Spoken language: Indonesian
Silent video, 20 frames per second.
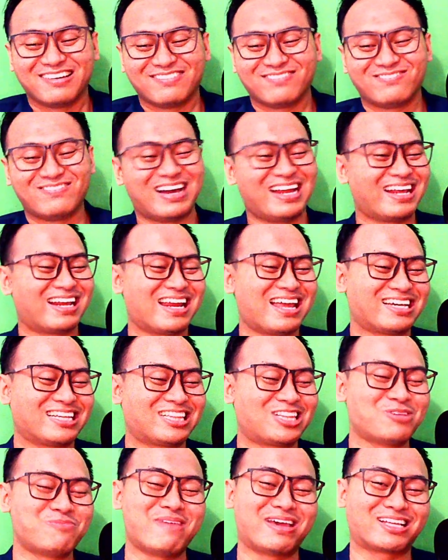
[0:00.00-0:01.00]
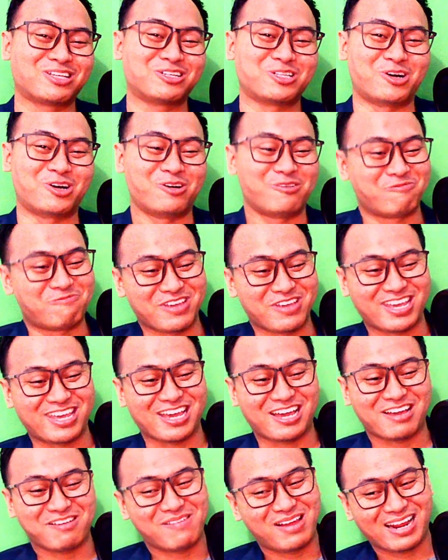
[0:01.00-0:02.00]
balik lagi tuh back to topic
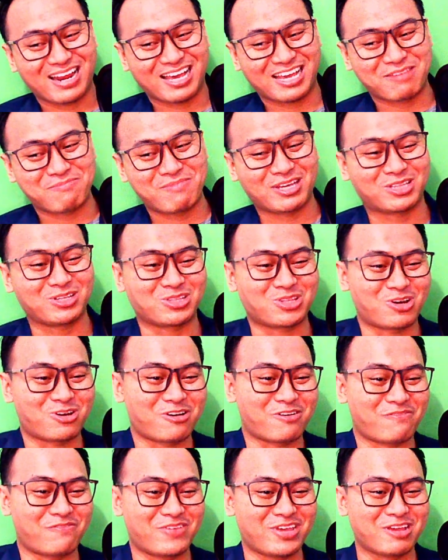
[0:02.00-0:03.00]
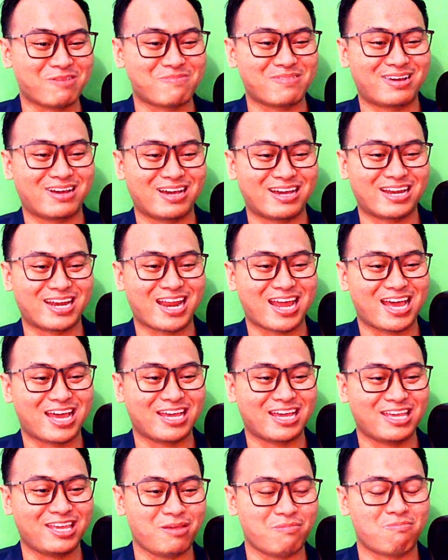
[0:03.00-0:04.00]
ya balik lagi back to topic
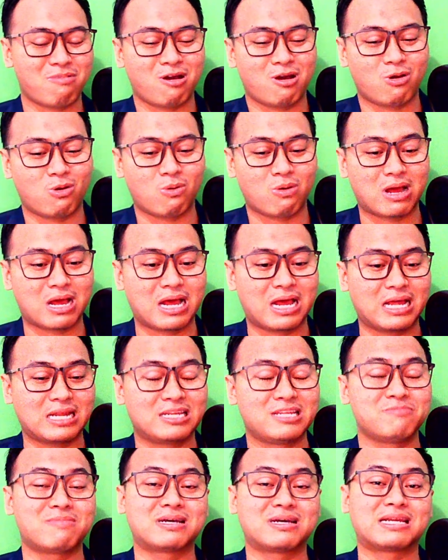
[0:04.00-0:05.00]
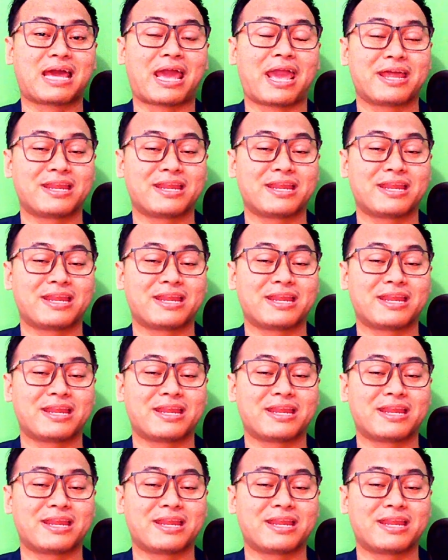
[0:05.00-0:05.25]
mengenai bahwa dimana